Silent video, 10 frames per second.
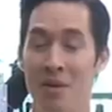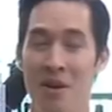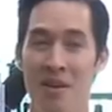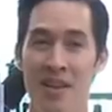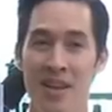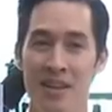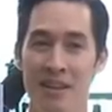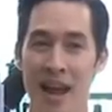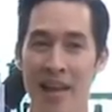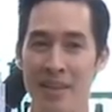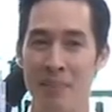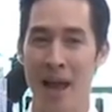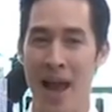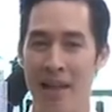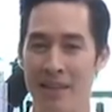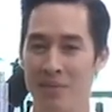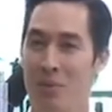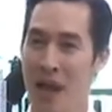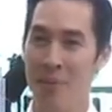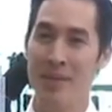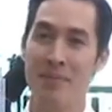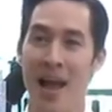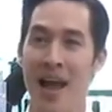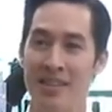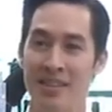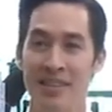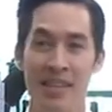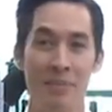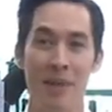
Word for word: วก็คือการทำงานเวลาไปทำงานเจอทีม